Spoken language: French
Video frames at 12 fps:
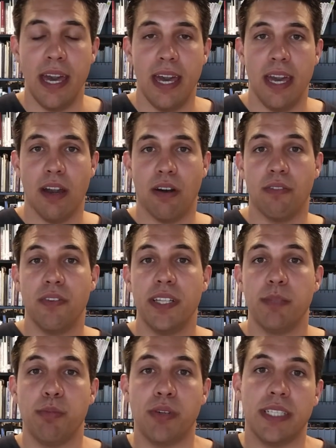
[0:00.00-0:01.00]
Et en fait,
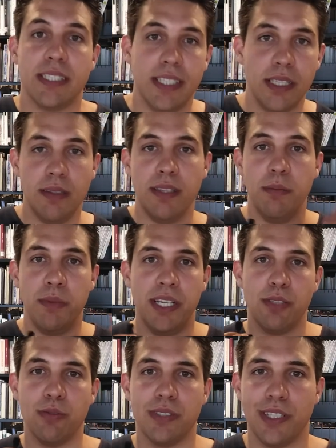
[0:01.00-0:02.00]
pour essayer de démêler
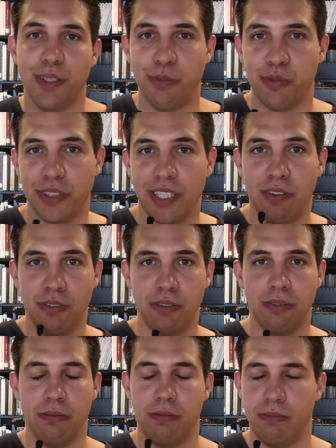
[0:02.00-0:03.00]
tout ça dans mon cerveau
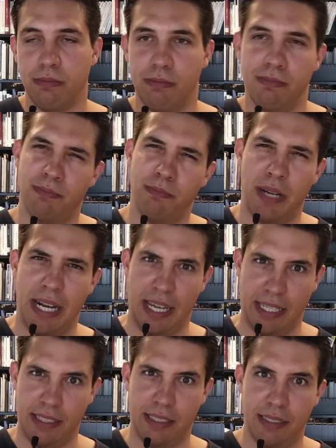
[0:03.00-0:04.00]

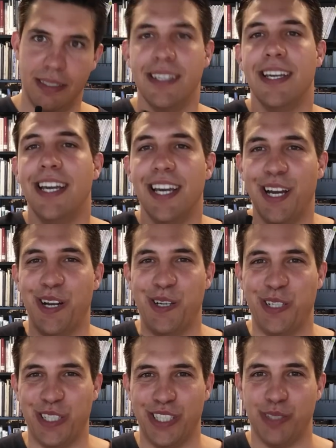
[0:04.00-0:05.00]
malade,
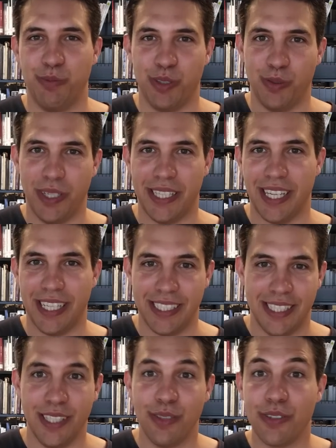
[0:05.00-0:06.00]
euh, je me suis
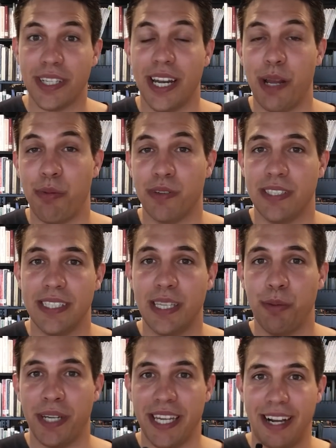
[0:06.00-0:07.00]
intéressé donc à la pensée de
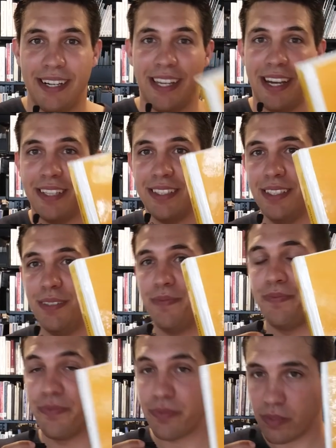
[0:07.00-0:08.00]
Gabriel Tard.
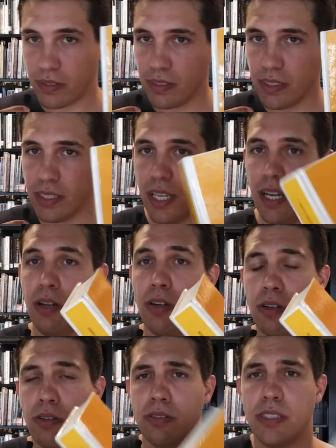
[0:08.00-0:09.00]

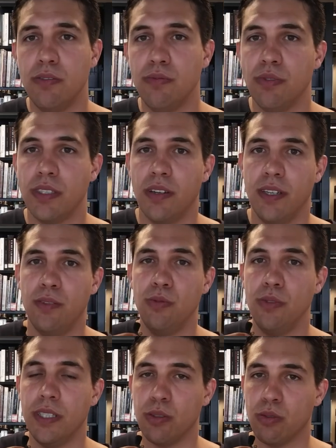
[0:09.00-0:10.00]
Alors, si vous avez eu
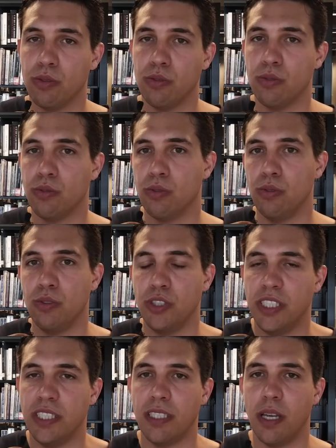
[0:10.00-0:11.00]
des cours de
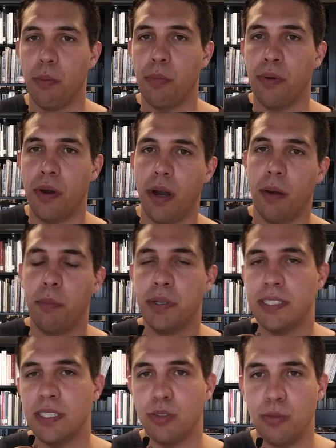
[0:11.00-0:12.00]
sociologie, c'est un peu un
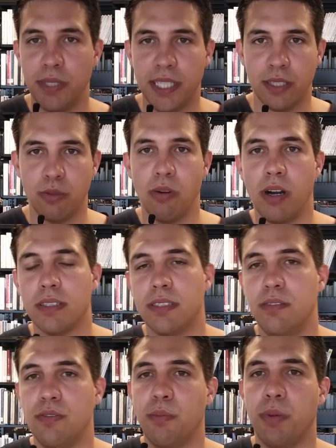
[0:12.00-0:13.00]
passage obligatoire.
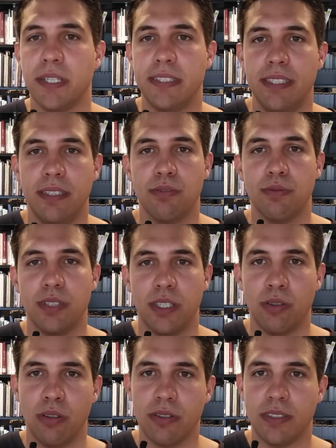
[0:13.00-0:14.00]
S'il fait partie des
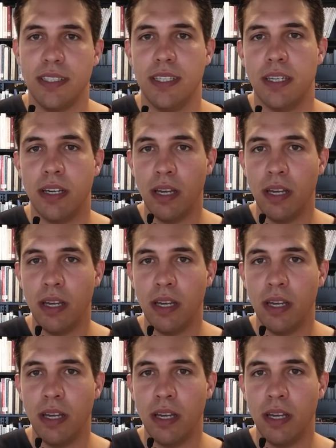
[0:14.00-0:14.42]
fondateurs, c'est